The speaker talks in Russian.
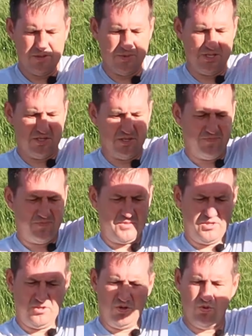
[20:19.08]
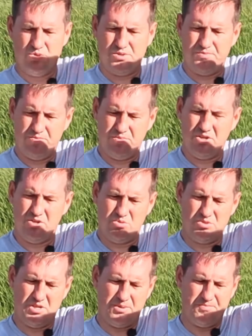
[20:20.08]
Смотрите, груз по
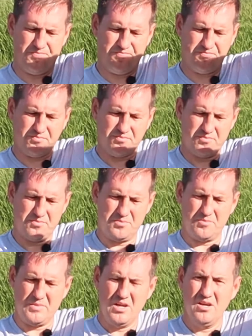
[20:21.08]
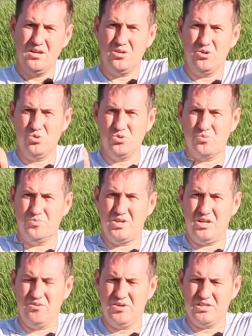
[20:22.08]
грузам. Груз у
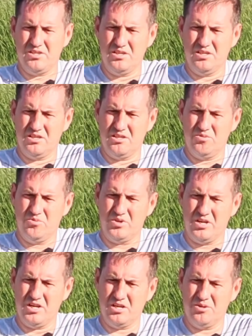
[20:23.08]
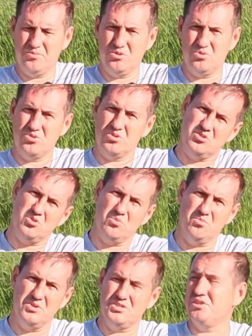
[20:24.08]
меня элеватор, я ловлю в корягах, мне нужно,
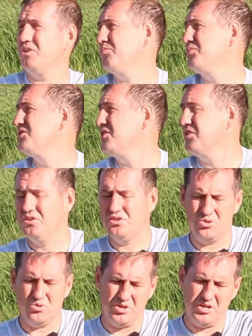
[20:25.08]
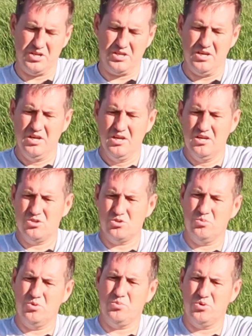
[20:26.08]
чтобы быстро, и посередине еще коряги,
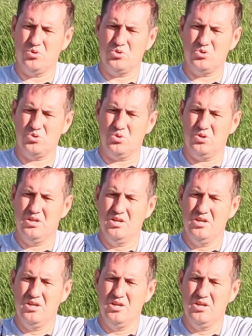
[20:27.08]
чтобы он поверх шел.